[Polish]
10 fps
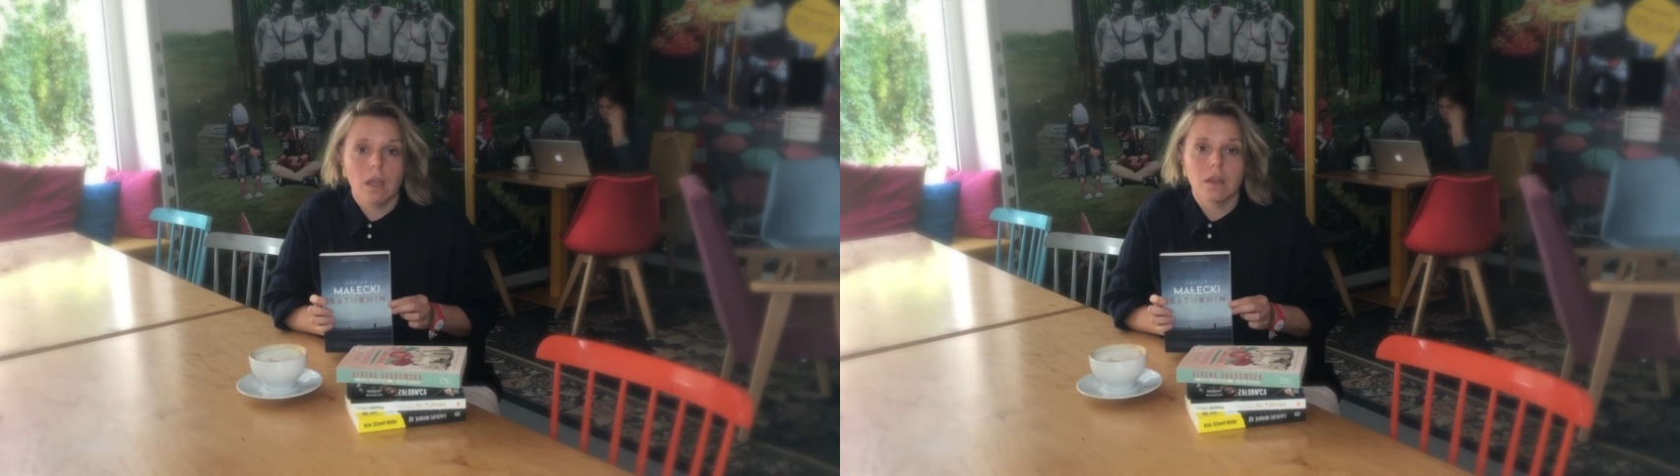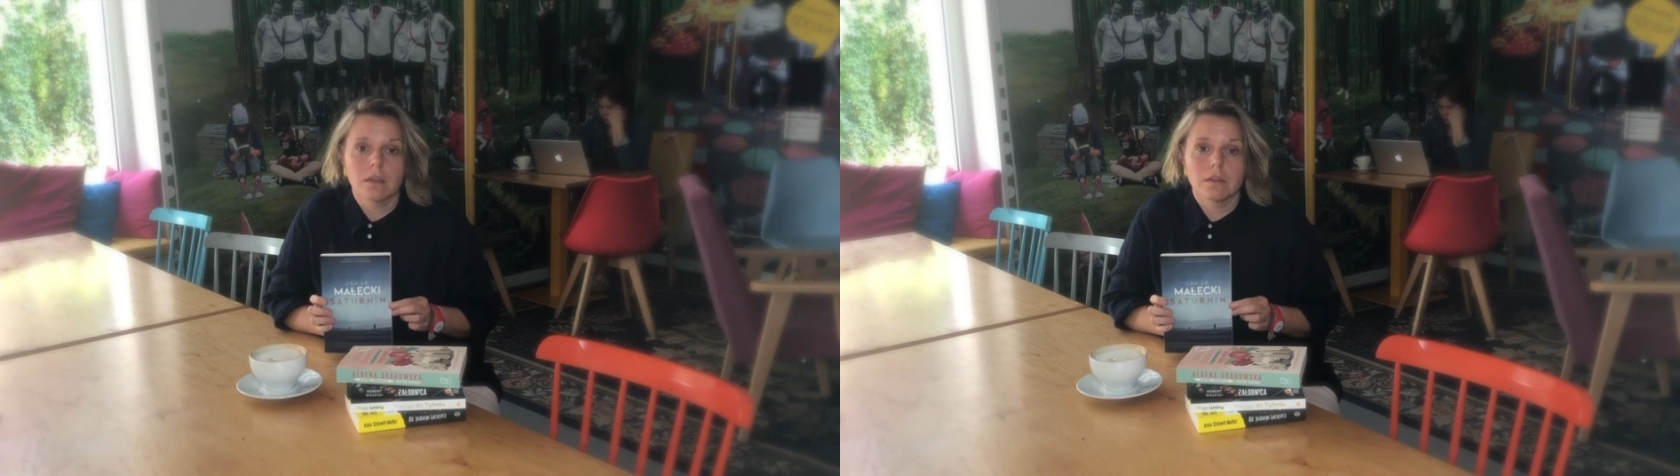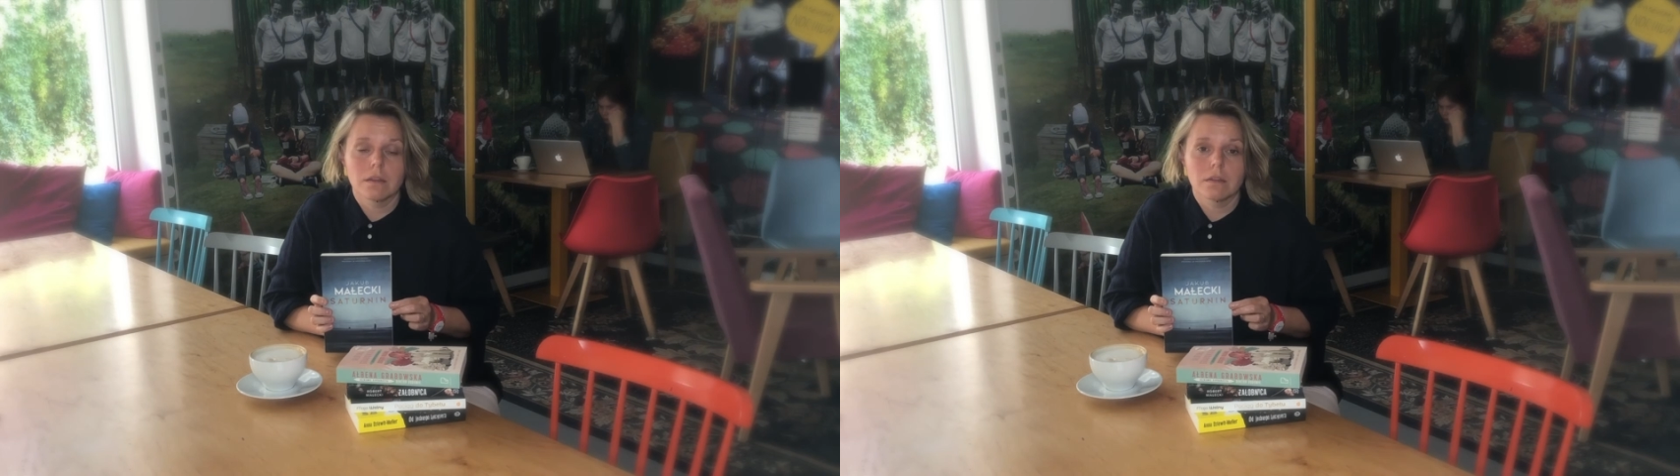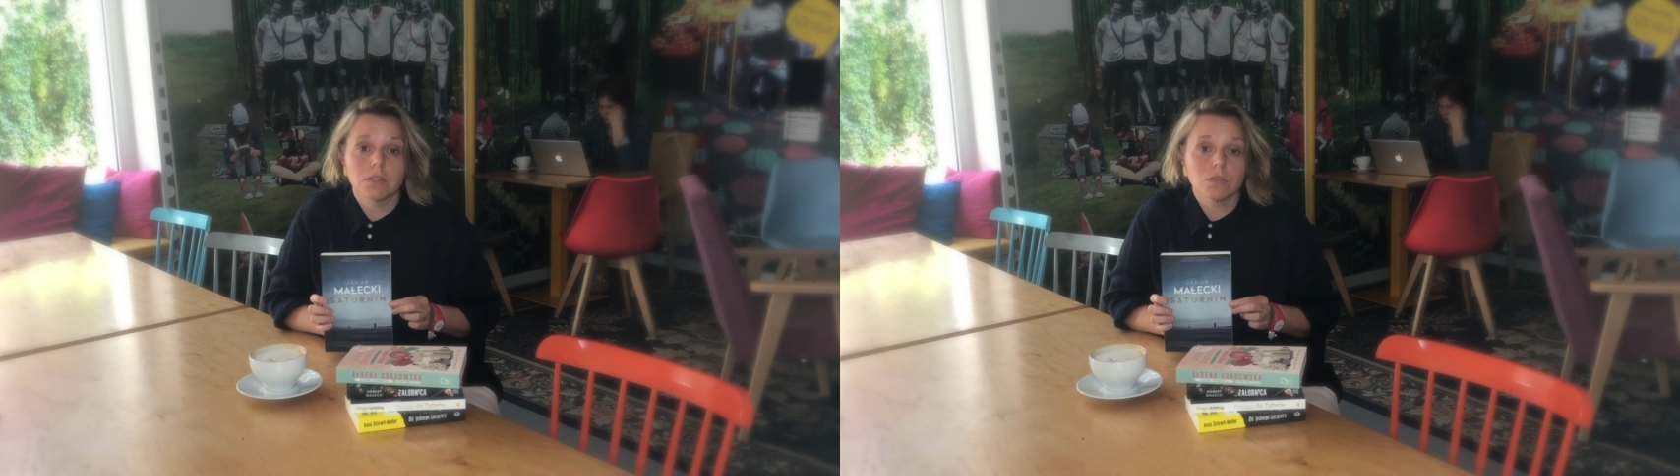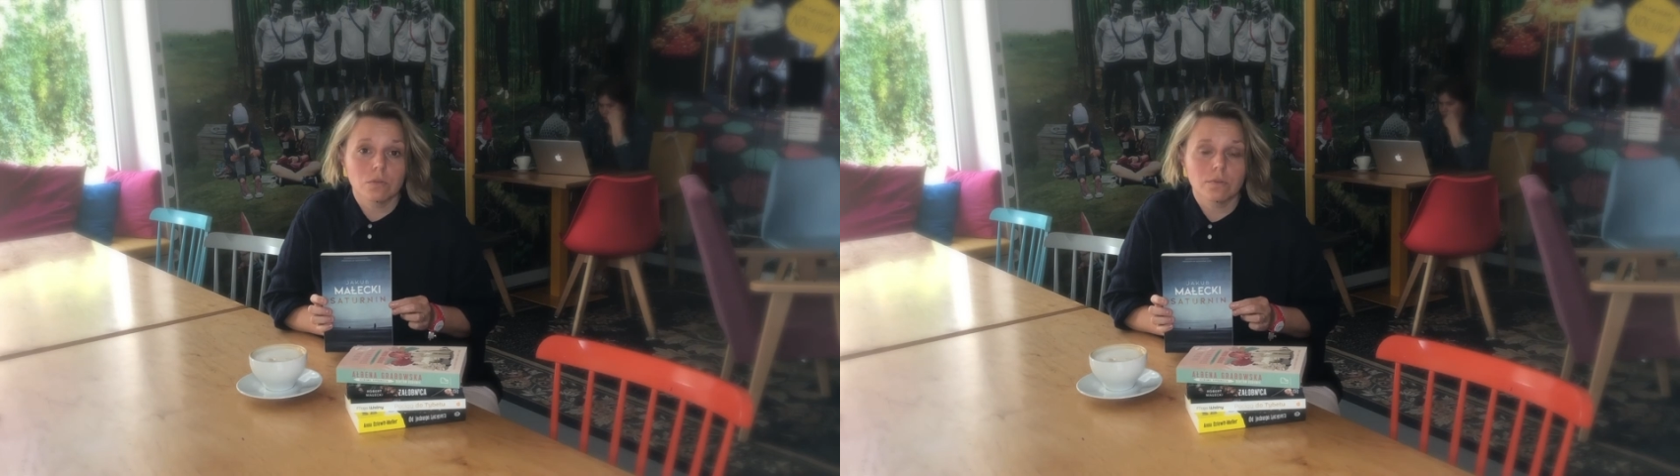e,
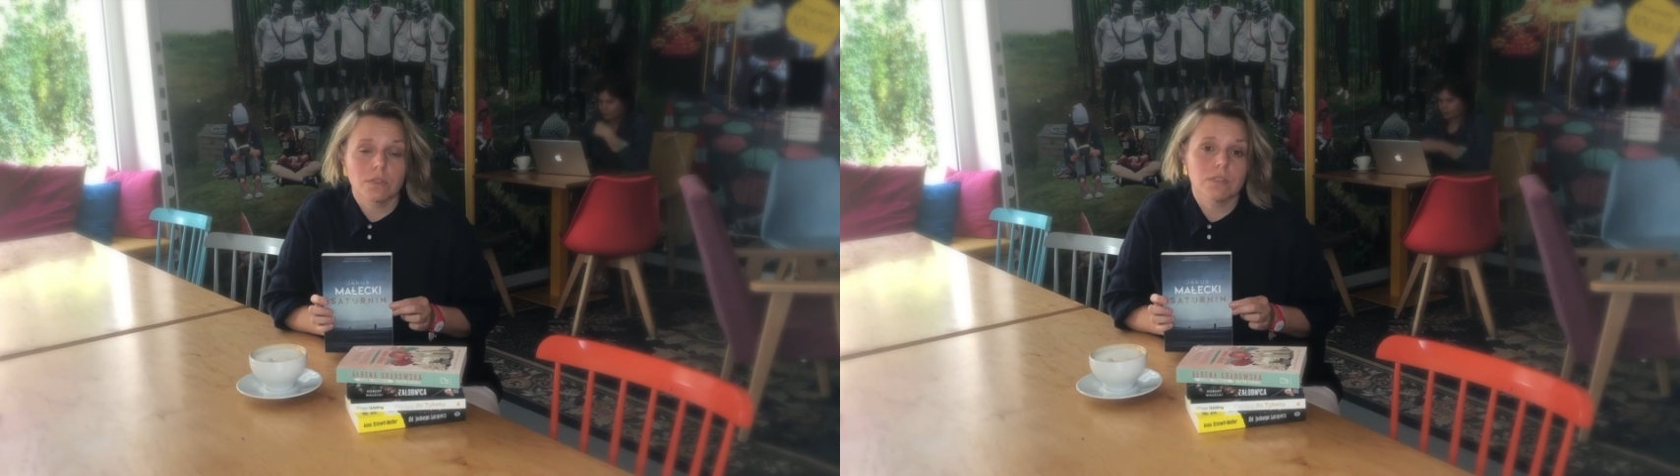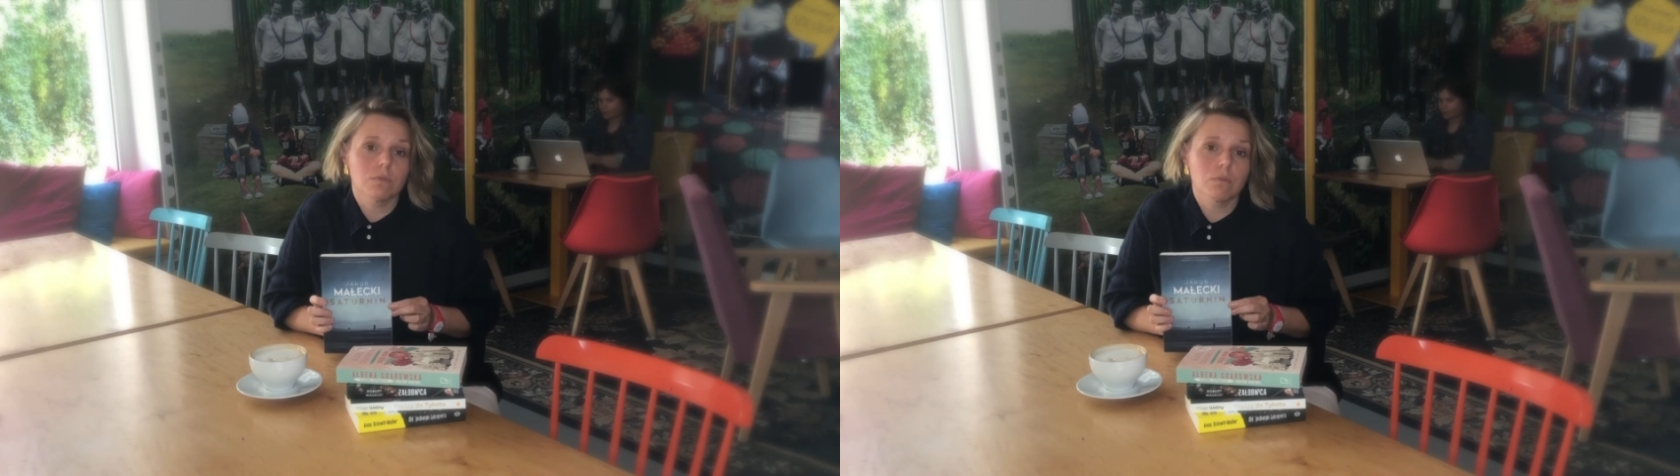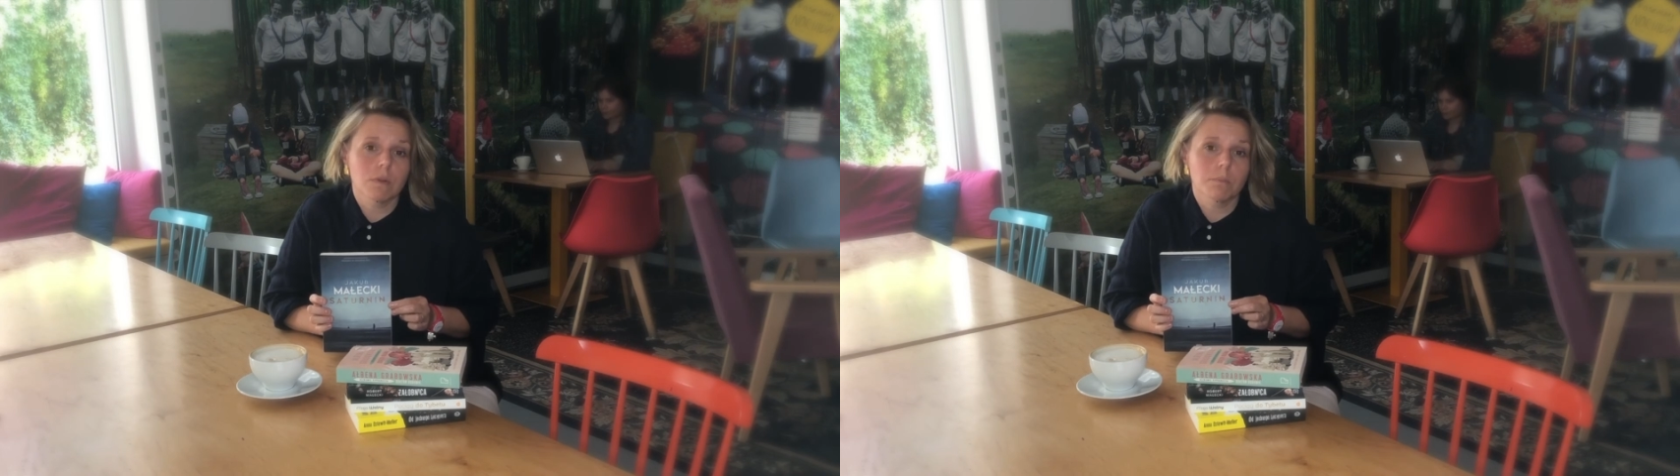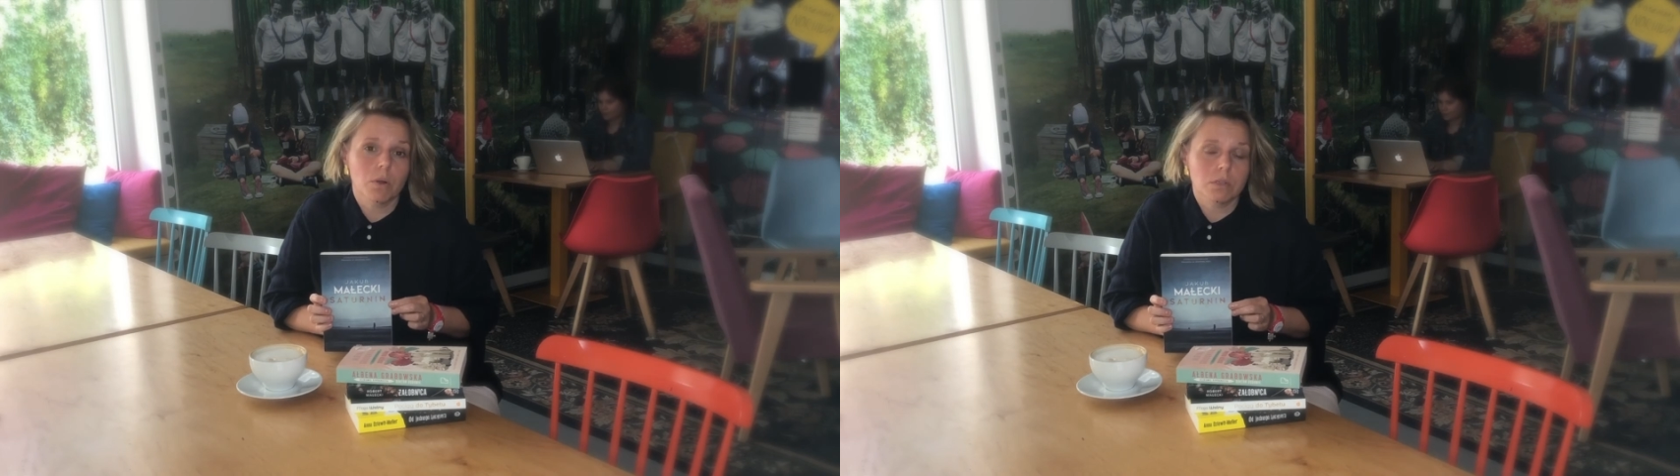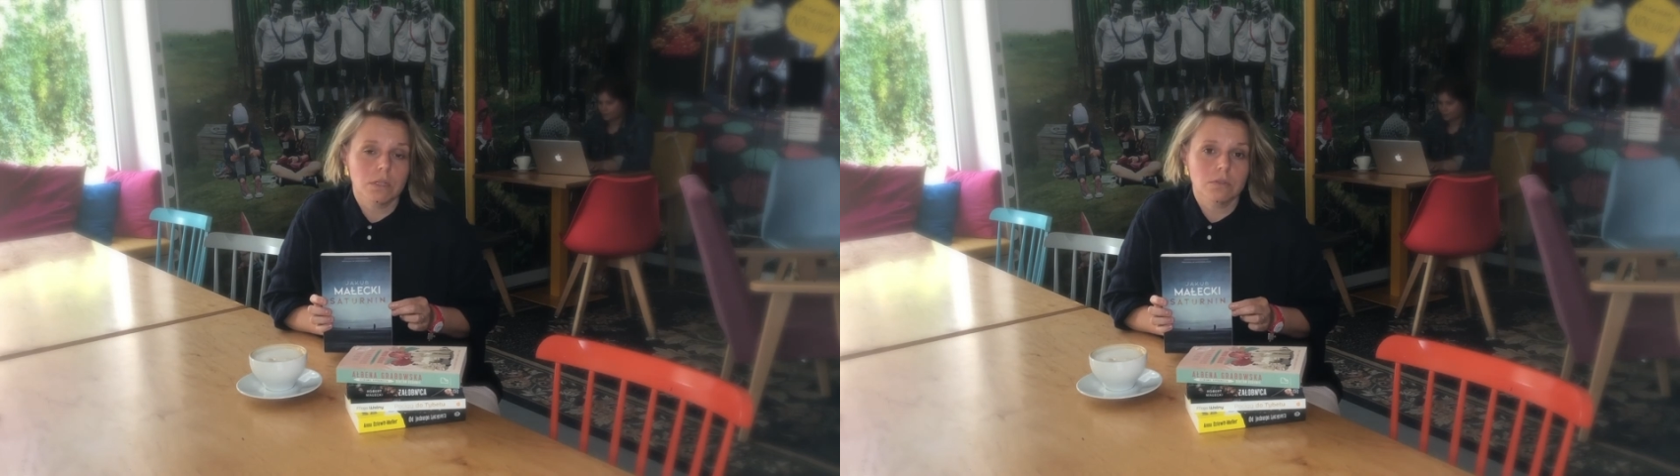i znów niezwykły
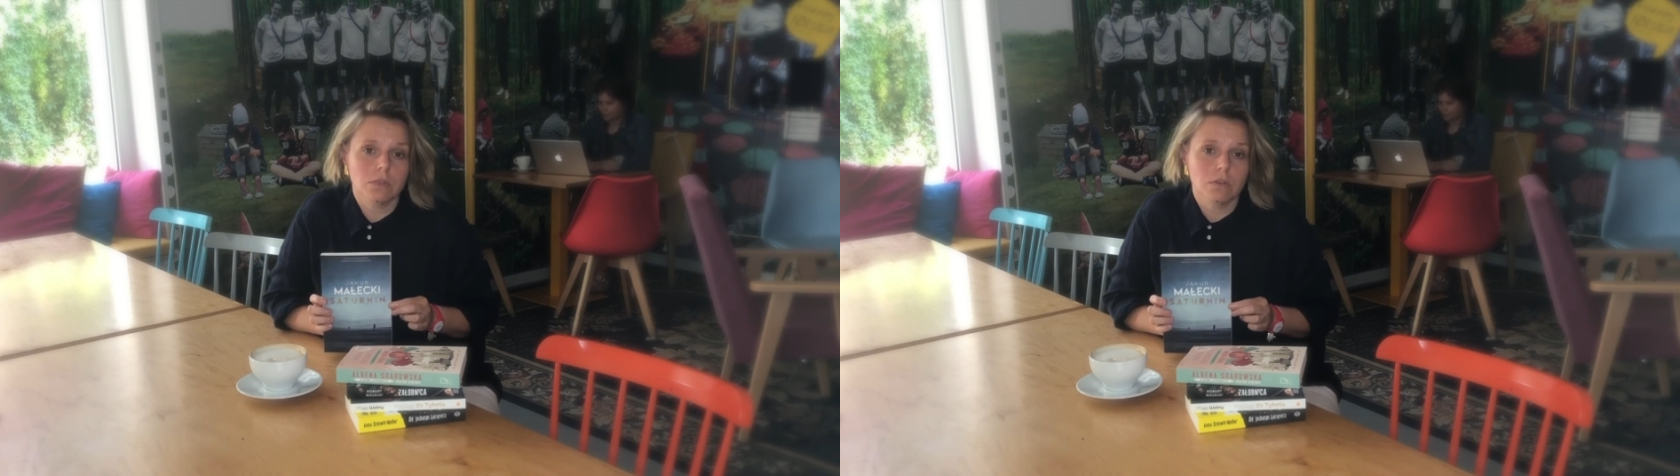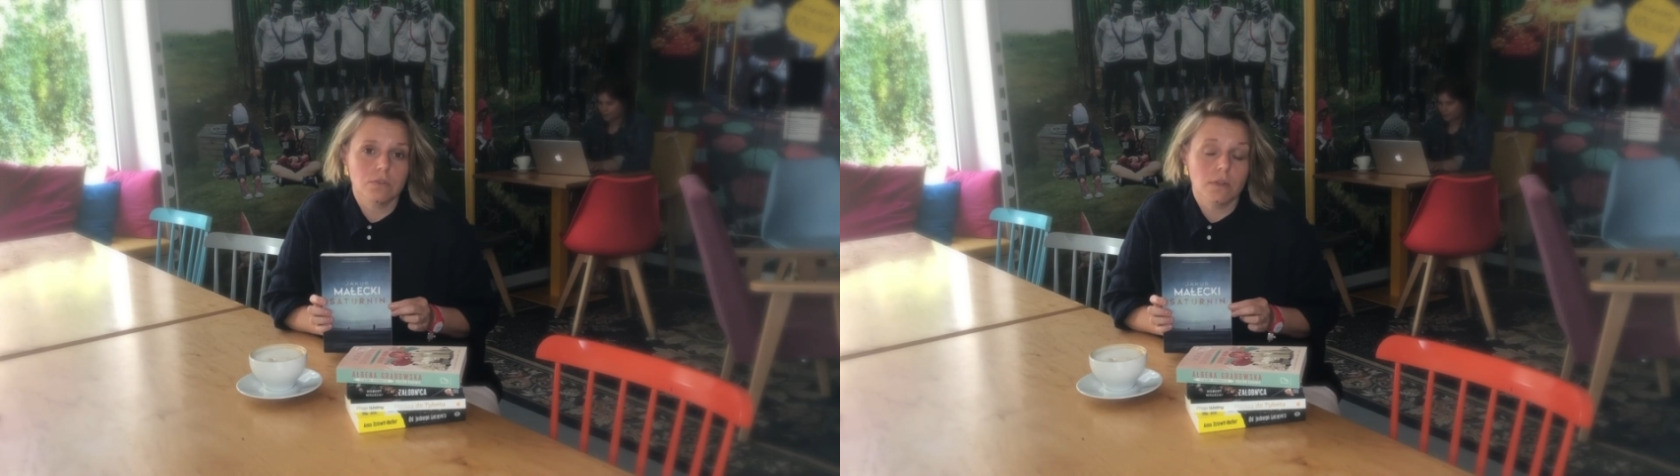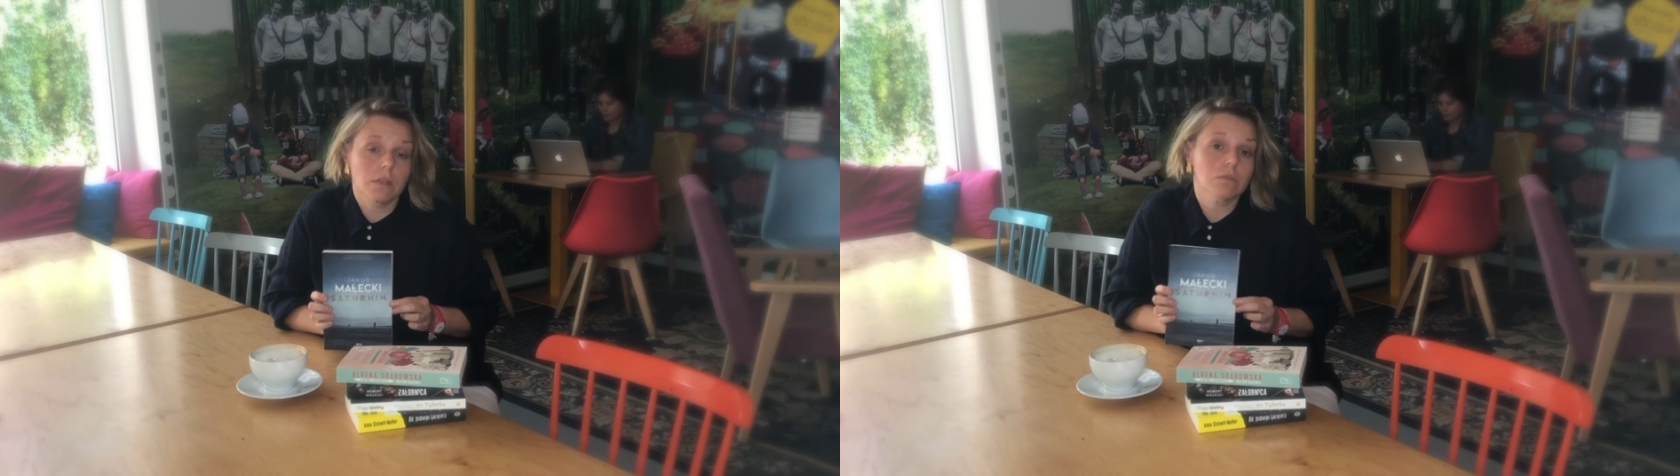portal do tego świata,